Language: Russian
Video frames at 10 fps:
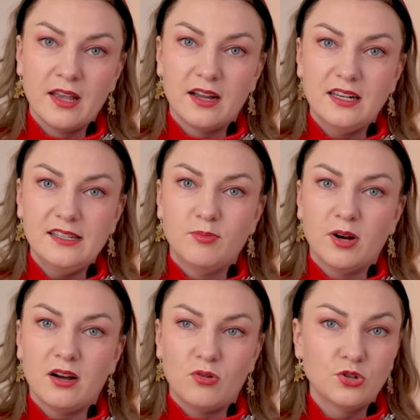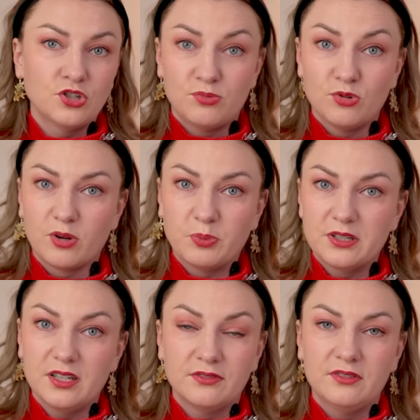либо очень много
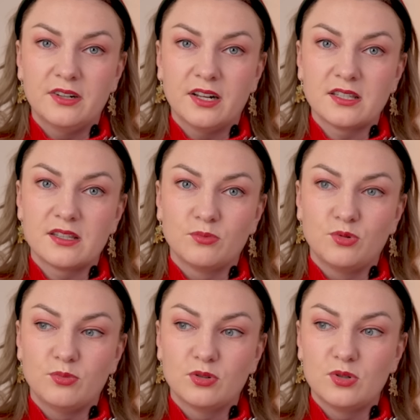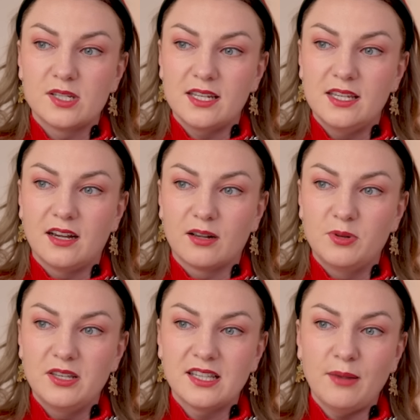планет в 12 доме. То есть они как бы
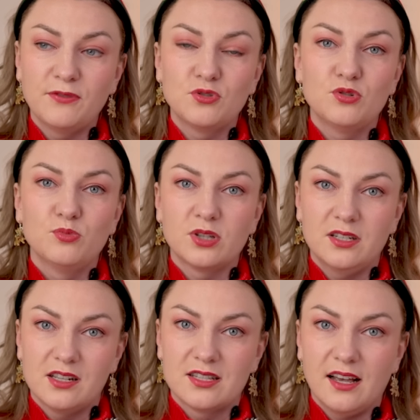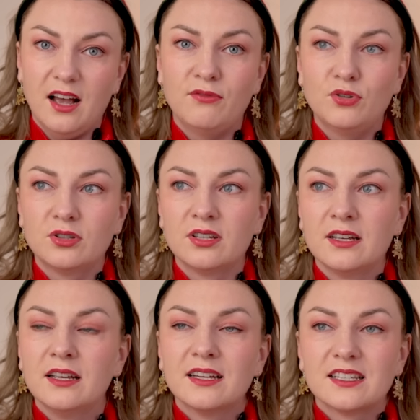не сами в тюрьму садятся, а вот
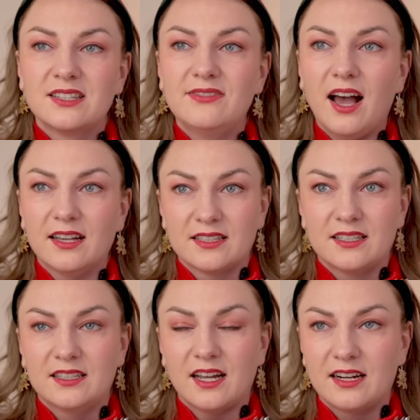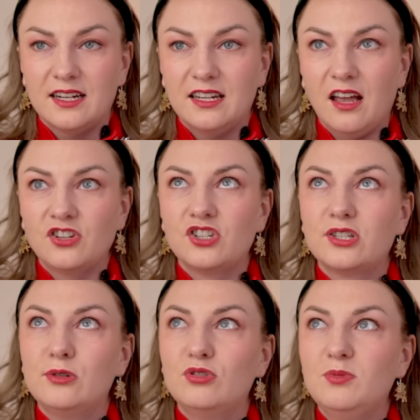связаны так или иначе
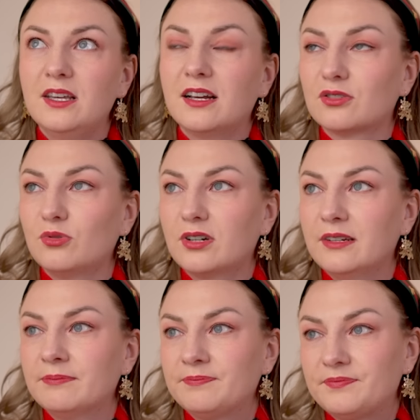с людьми, которые